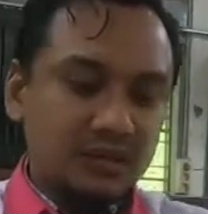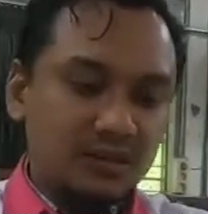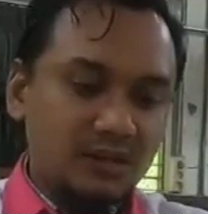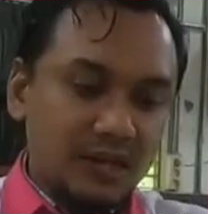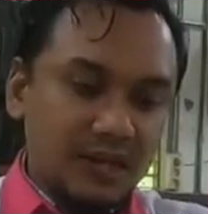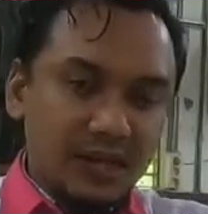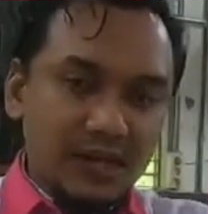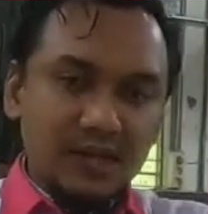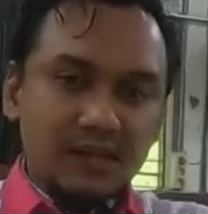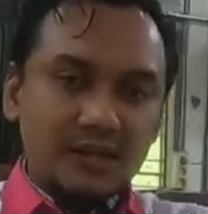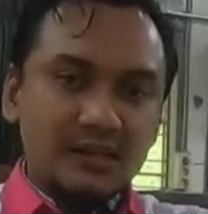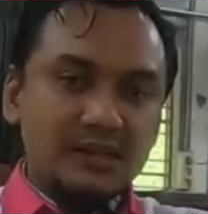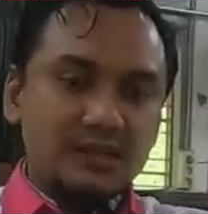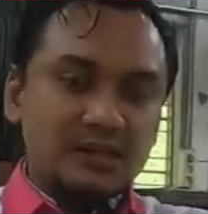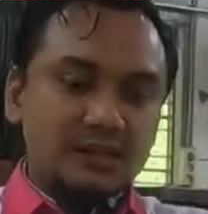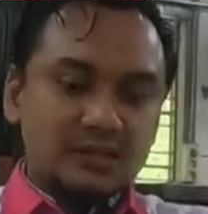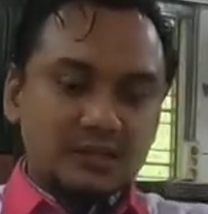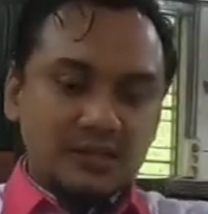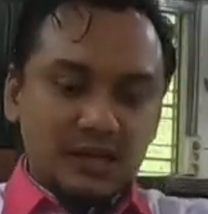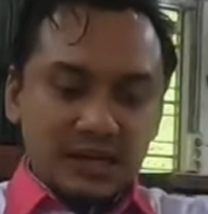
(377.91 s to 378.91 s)
Oke,
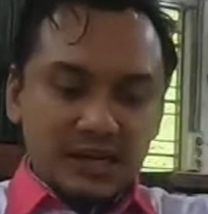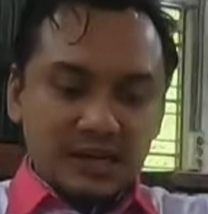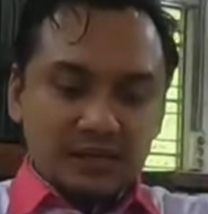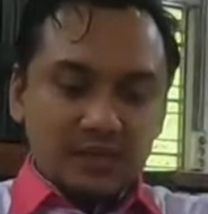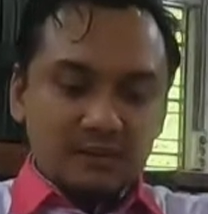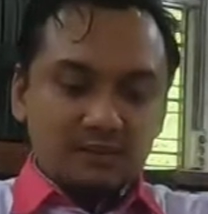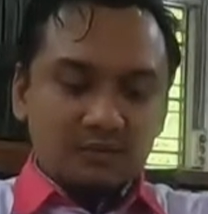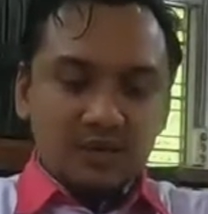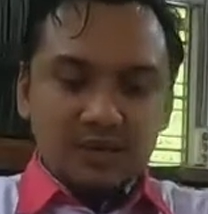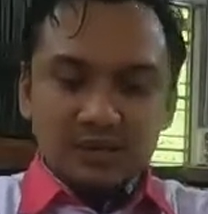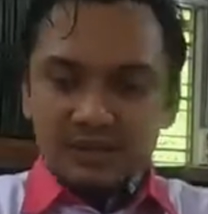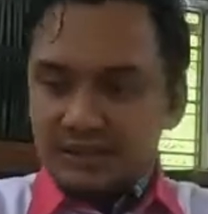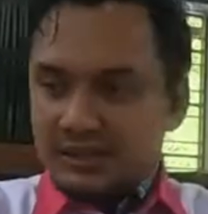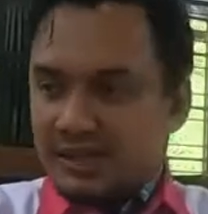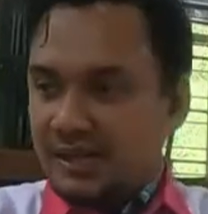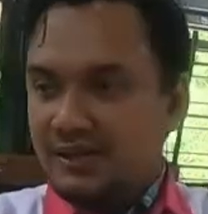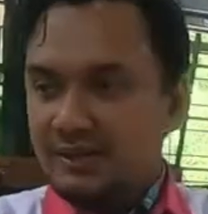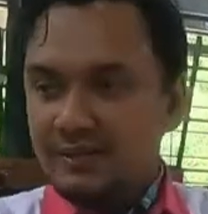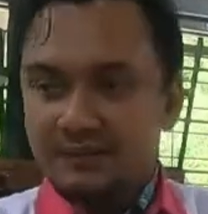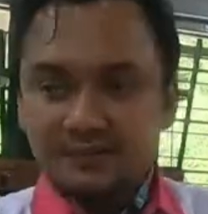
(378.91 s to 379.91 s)
sekarang kita mulai saja.